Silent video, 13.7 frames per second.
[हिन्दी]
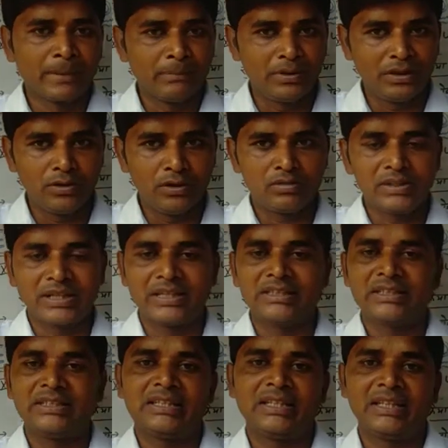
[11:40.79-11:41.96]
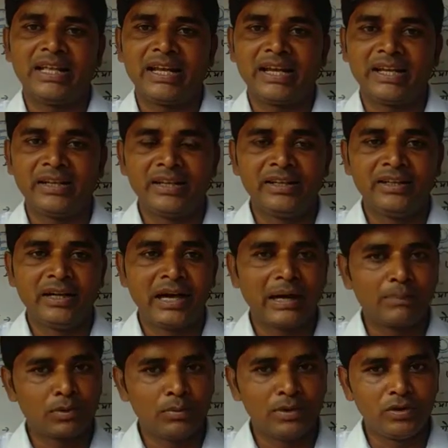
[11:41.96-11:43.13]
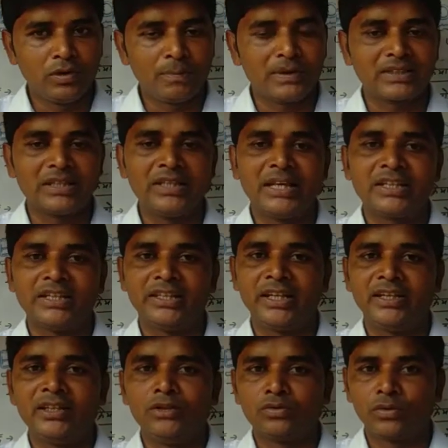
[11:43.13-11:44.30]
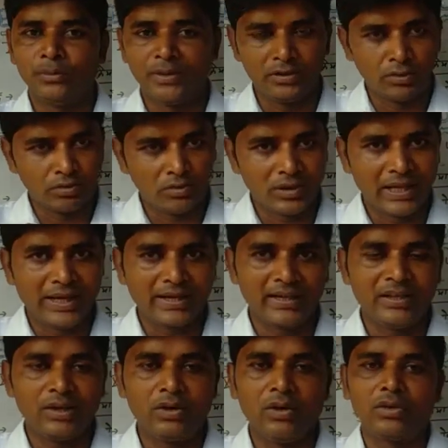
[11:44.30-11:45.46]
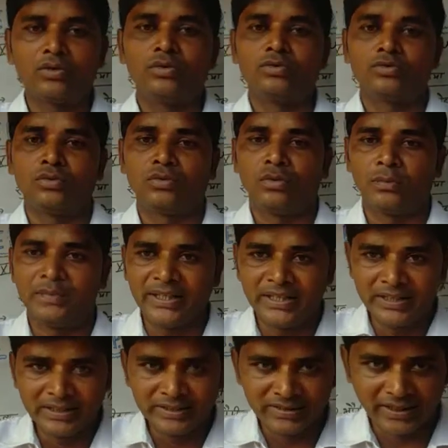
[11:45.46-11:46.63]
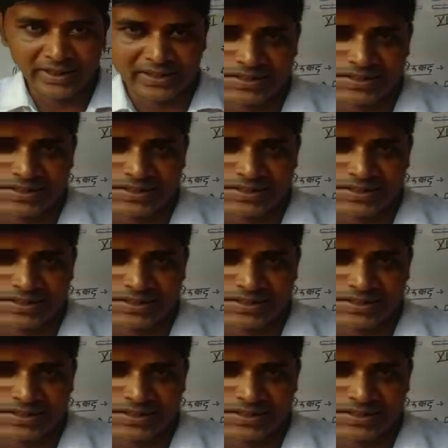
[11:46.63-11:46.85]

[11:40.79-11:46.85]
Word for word: वीडियो को ज़्यादा से ज़्यादा लाइक करिए आपको वीडियो पसंद आती है तो वीडियो को लाइक करिए और दोस्तों को अपने शेयर